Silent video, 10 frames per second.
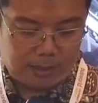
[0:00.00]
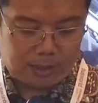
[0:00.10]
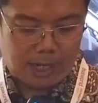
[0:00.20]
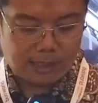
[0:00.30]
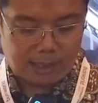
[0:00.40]

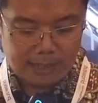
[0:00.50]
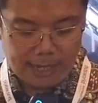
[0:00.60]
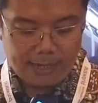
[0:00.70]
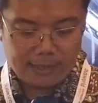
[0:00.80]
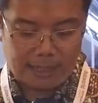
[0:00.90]

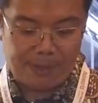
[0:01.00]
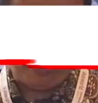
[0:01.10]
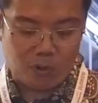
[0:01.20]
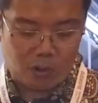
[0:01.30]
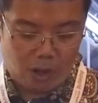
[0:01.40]
strukturnya
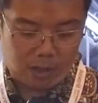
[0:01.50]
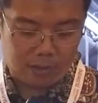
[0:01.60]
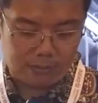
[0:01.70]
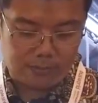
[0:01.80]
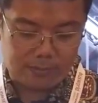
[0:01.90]
semi monokok,
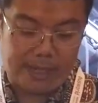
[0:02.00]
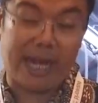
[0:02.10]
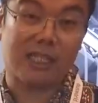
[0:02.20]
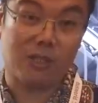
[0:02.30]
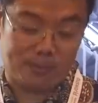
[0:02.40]
air